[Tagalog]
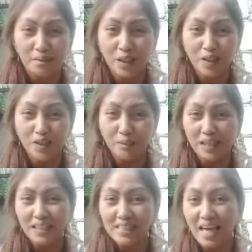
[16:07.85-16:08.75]
Pero
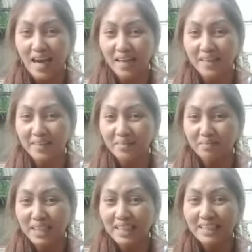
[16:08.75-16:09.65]
para sa
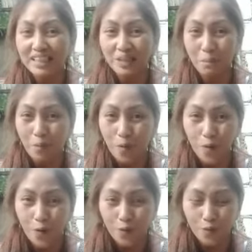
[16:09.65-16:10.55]
akin, maganda siyang
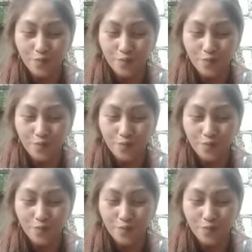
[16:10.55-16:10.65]
buo.